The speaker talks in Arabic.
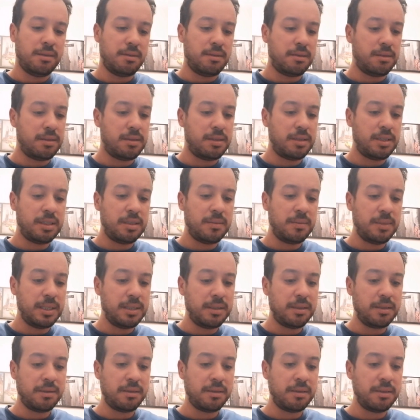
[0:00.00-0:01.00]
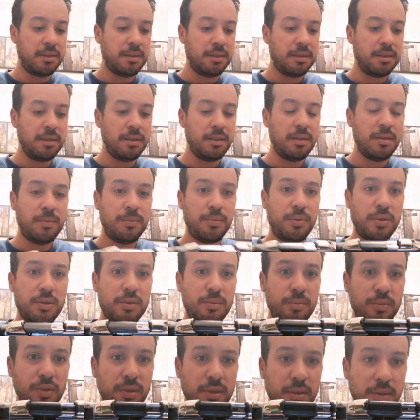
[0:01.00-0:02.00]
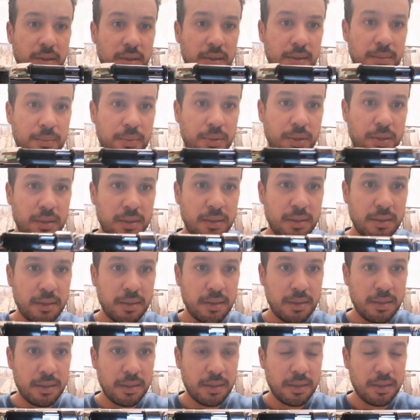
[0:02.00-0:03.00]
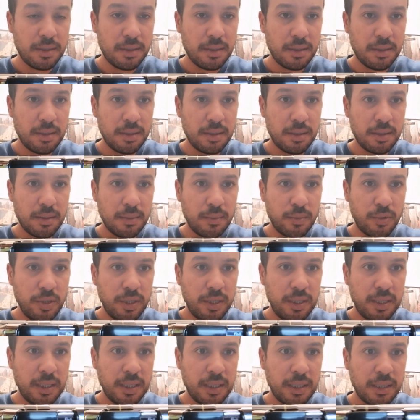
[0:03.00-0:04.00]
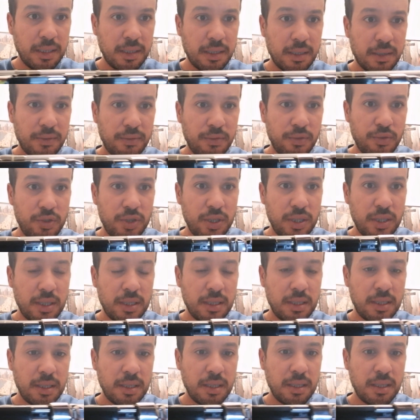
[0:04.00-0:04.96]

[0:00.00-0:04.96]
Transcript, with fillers: آه، سات متر البورت آه، مولي البورت مولينا فوجي